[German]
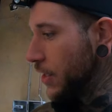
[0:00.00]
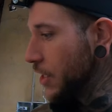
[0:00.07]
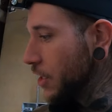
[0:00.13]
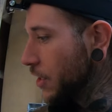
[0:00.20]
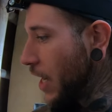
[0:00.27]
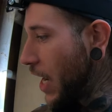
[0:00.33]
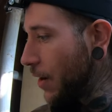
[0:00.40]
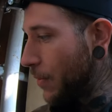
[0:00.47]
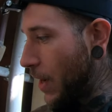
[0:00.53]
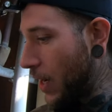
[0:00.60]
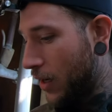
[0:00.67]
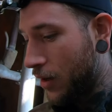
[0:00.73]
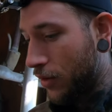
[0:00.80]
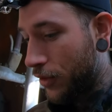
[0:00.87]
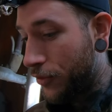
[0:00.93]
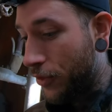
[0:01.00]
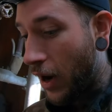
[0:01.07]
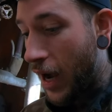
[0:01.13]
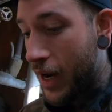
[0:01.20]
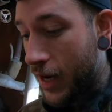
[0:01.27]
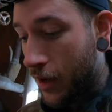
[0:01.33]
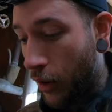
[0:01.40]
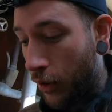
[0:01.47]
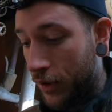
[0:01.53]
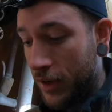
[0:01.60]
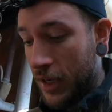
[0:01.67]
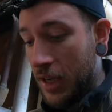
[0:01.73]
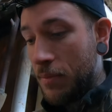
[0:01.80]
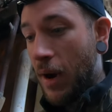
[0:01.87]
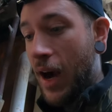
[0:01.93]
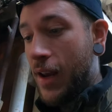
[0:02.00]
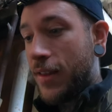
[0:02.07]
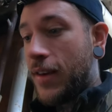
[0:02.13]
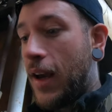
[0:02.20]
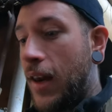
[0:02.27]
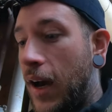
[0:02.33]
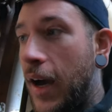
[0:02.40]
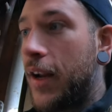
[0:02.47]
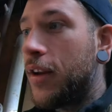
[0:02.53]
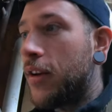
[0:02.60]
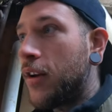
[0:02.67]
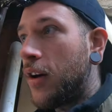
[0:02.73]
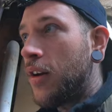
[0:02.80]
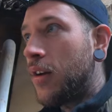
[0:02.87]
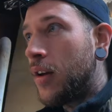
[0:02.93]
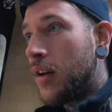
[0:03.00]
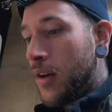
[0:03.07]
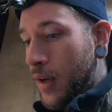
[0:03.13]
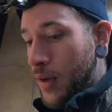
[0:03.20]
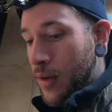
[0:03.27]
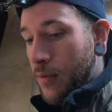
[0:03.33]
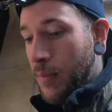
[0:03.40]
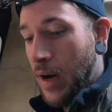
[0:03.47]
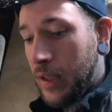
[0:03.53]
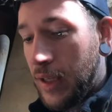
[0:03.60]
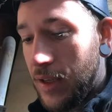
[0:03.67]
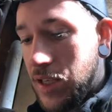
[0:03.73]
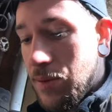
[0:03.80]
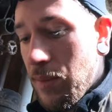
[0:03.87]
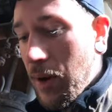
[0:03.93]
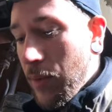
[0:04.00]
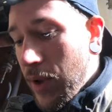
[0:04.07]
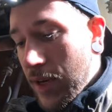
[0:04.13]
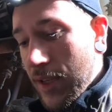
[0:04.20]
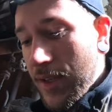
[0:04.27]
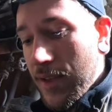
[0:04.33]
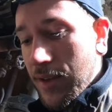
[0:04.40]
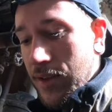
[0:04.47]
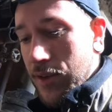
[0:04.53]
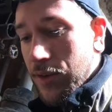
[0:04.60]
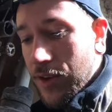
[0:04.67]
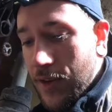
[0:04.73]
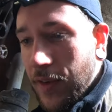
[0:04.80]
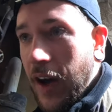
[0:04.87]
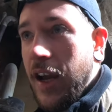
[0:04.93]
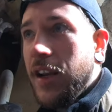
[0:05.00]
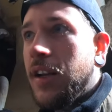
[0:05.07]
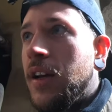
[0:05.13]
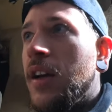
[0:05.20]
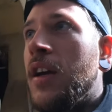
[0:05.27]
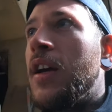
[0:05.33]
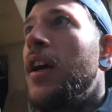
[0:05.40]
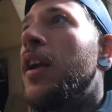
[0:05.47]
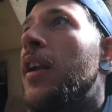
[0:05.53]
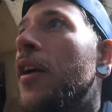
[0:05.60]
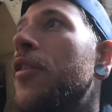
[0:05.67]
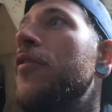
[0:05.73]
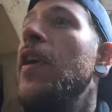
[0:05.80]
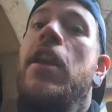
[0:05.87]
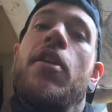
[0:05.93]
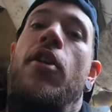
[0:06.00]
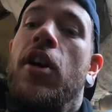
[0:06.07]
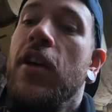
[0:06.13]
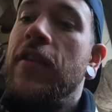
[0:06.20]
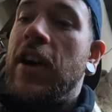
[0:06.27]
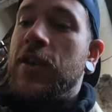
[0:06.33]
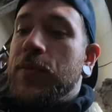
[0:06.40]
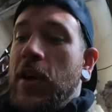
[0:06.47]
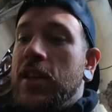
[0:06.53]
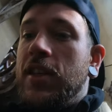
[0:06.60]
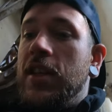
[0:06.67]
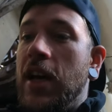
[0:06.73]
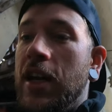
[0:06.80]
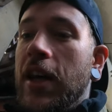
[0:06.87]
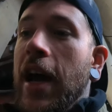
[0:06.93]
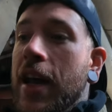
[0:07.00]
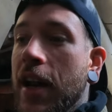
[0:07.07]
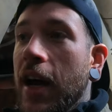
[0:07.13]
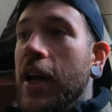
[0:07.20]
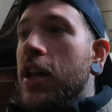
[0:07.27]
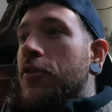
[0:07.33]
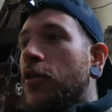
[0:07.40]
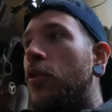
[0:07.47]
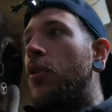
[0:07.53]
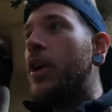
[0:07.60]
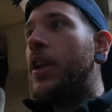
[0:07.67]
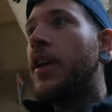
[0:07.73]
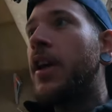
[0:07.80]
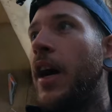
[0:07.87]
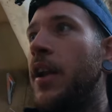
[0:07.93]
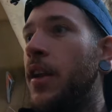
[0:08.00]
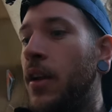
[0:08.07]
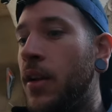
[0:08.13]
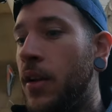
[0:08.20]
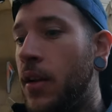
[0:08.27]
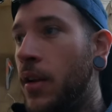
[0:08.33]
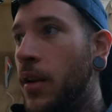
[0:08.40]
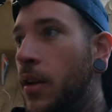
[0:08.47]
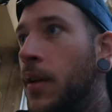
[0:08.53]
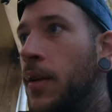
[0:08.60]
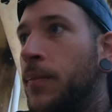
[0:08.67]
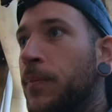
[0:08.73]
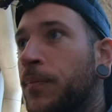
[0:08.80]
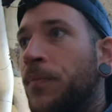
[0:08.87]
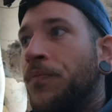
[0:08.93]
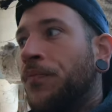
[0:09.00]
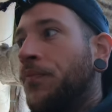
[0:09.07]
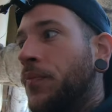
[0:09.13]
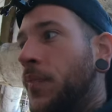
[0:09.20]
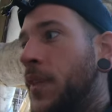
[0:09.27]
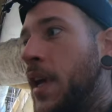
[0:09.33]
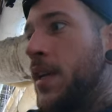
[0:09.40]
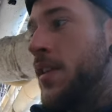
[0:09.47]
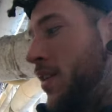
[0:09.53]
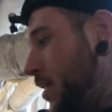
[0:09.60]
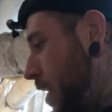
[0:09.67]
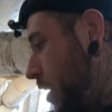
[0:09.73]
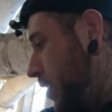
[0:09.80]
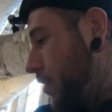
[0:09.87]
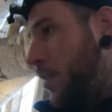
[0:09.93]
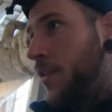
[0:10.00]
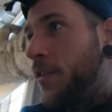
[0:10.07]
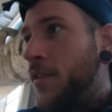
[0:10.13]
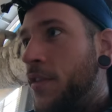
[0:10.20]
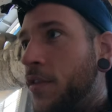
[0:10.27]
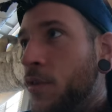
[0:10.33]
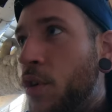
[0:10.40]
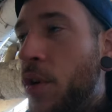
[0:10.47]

Nicht nachmachen und vor allen Dingen auch niemals alleine, ne? Macht das immer mindestens zu zweit, dass wenn irgendwas passiert, einer Hilfe holen kann. Das ist echt sonst zu